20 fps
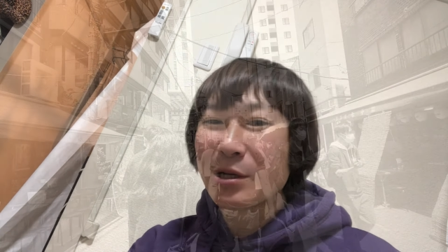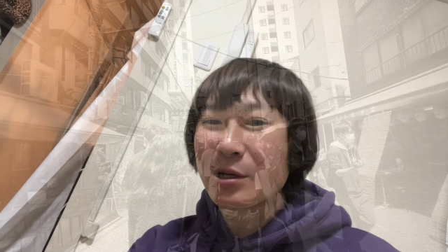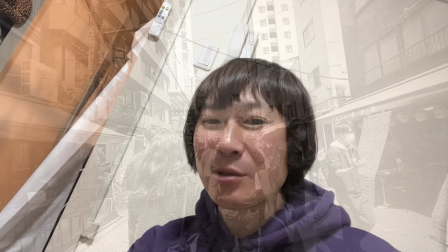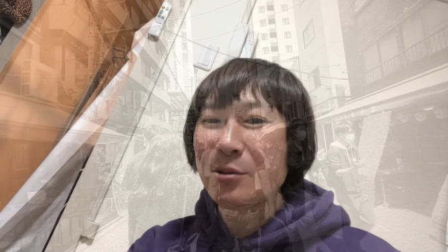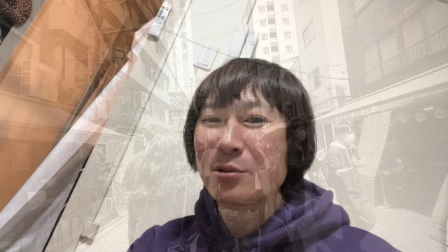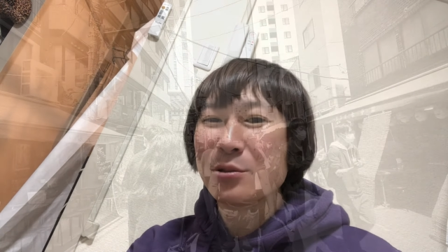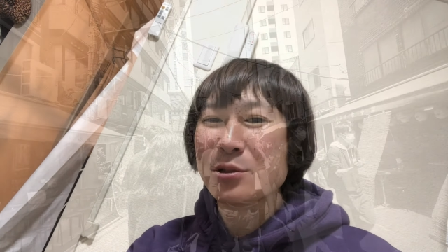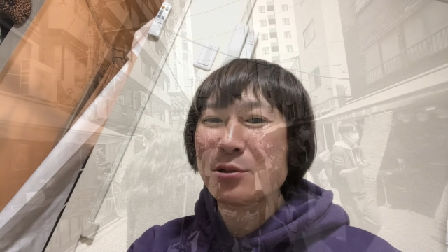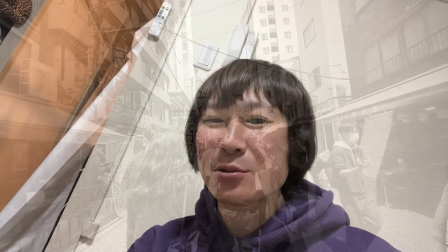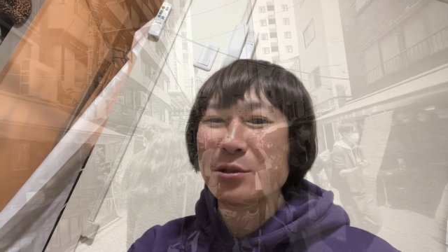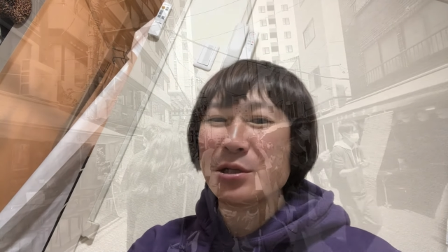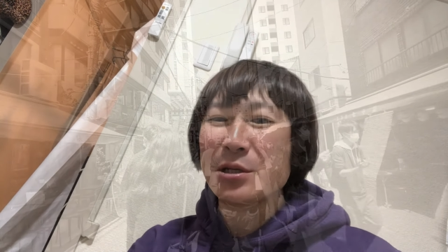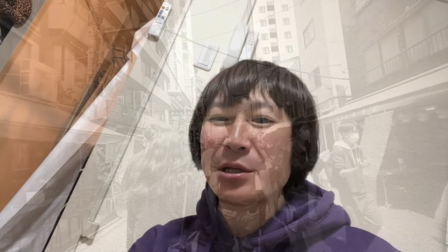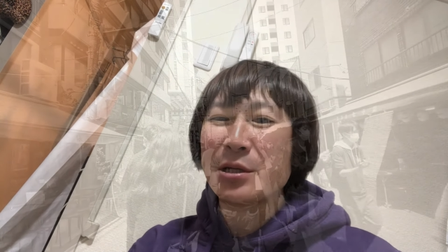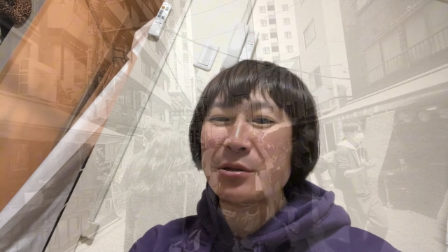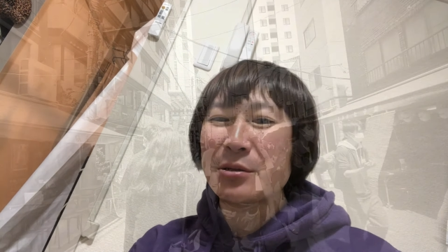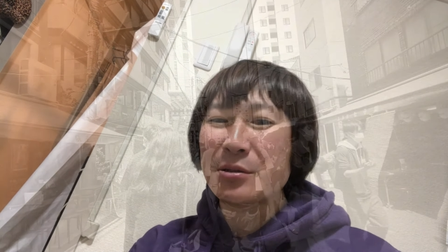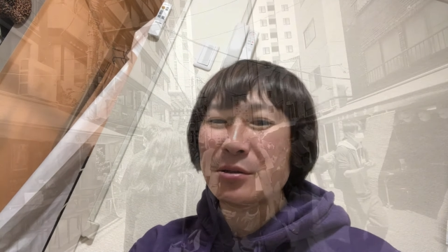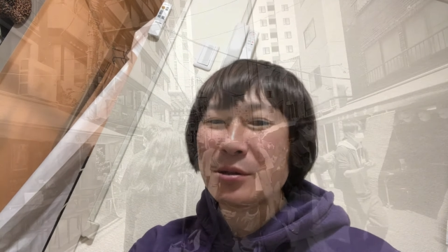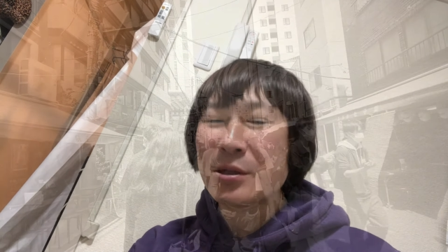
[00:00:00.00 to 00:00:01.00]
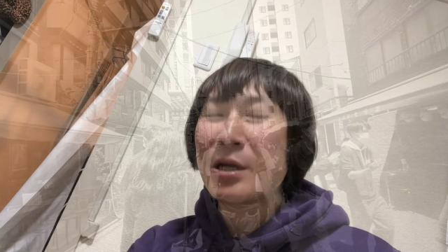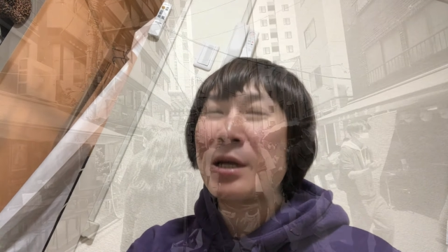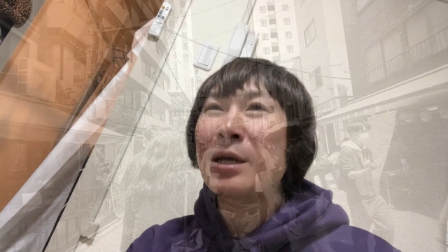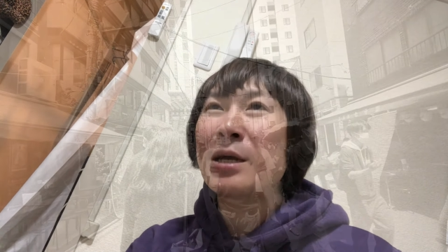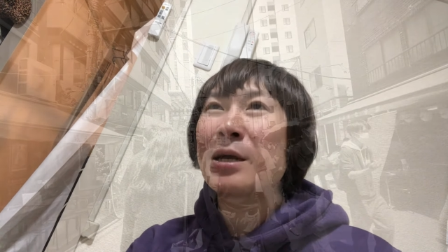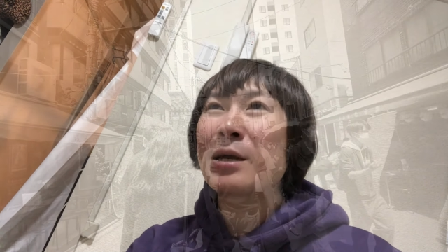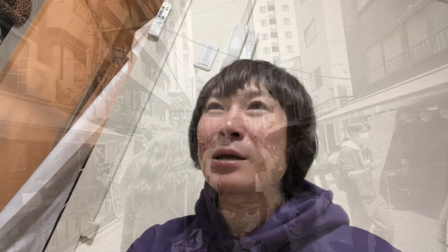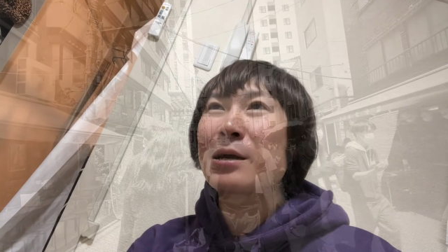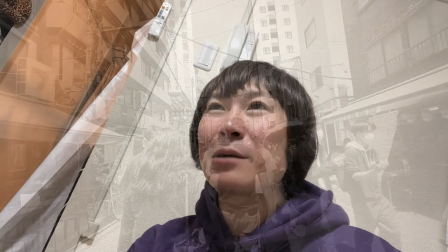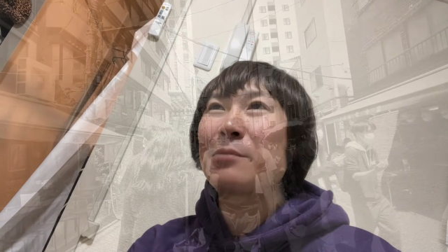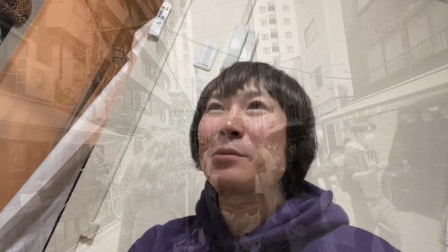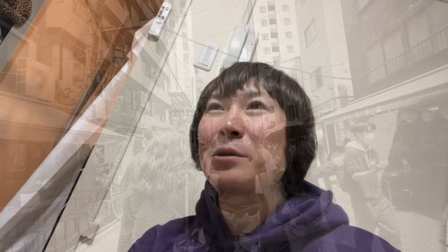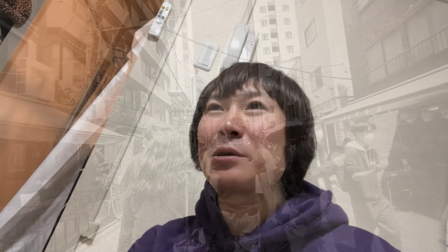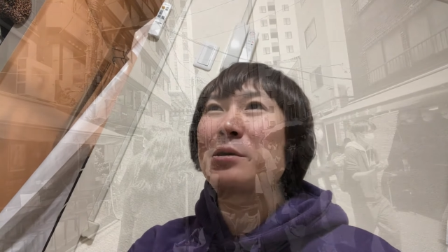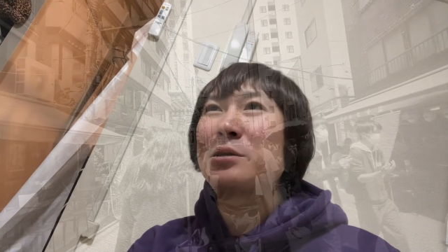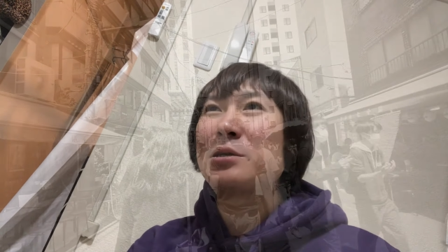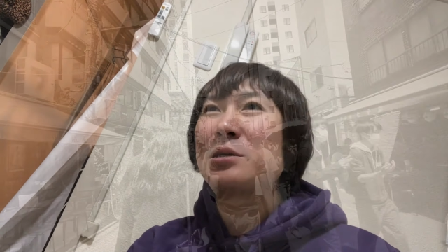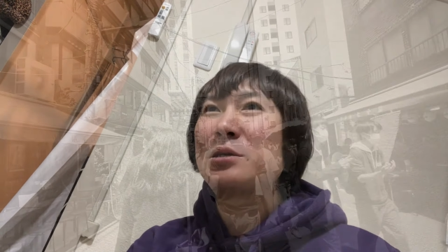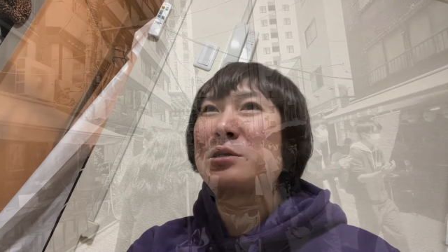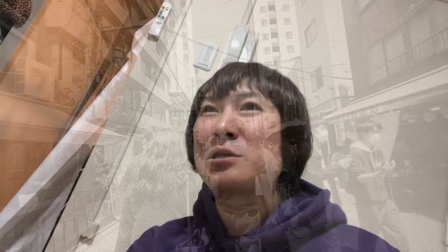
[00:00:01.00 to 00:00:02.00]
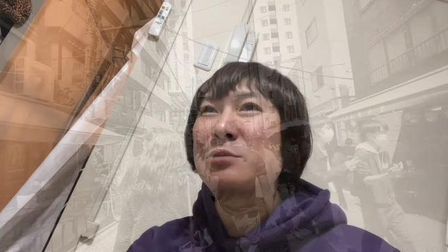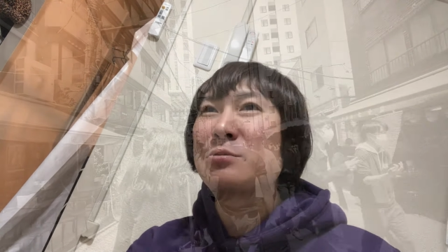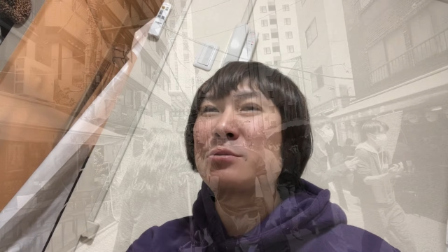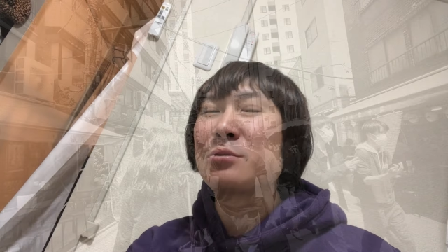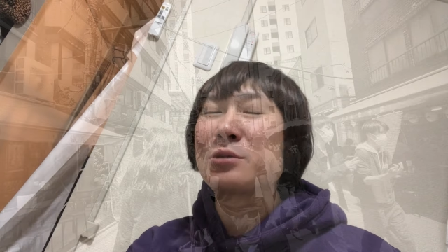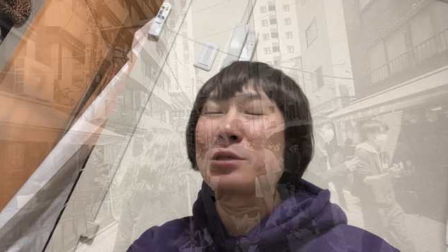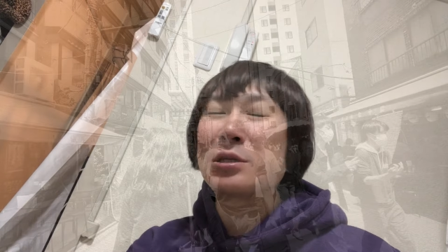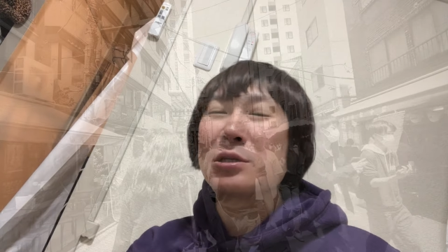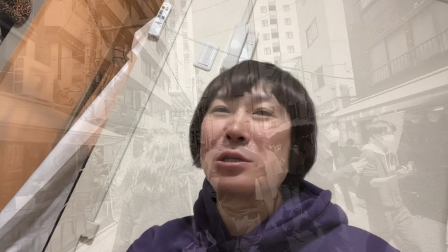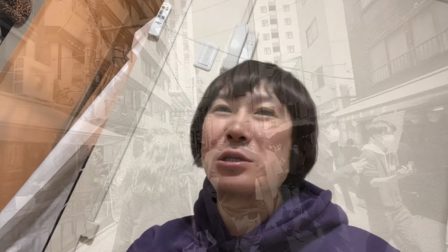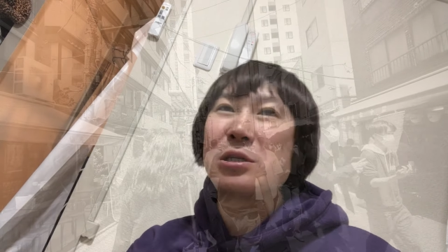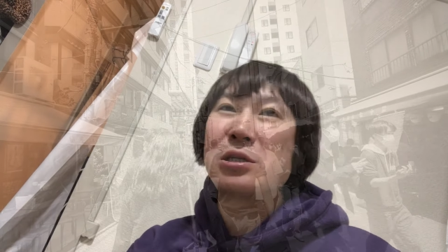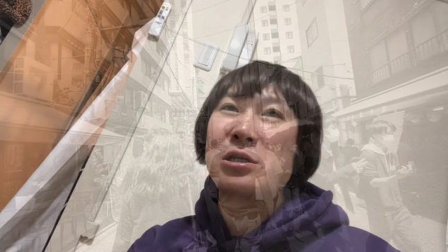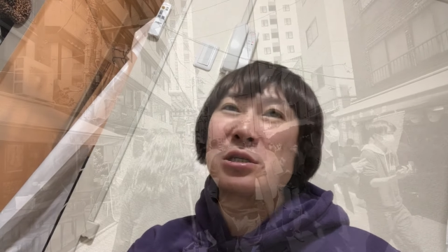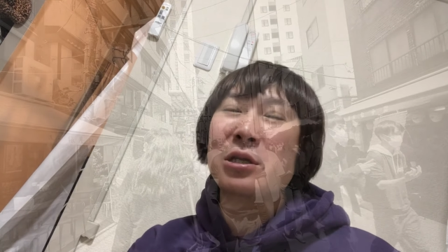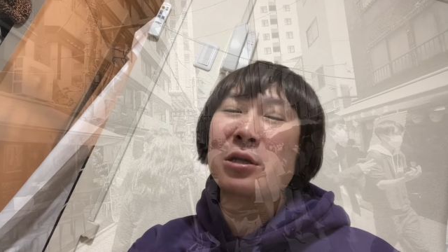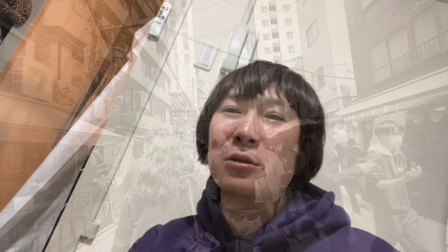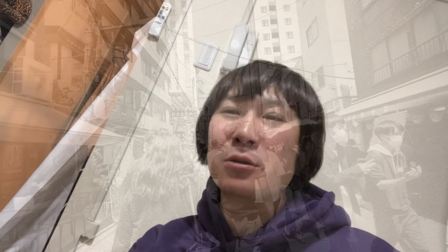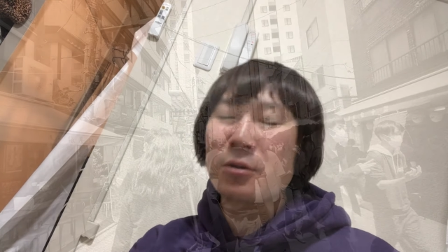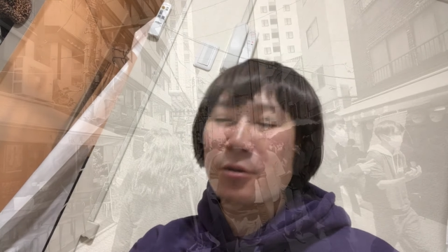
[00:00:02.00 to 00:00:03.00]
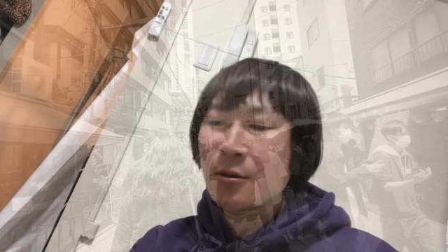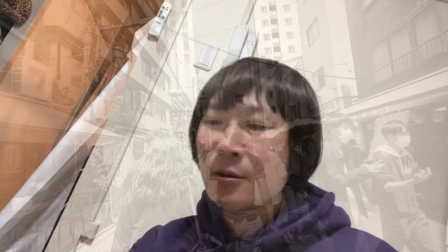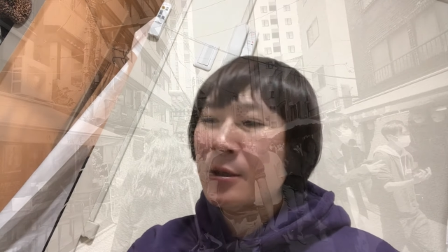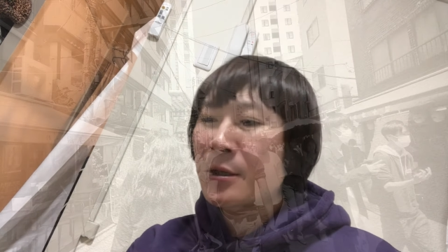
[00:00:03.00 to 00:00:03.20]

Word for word: けどそうじゃなく完璧にシフトチェンジしたと。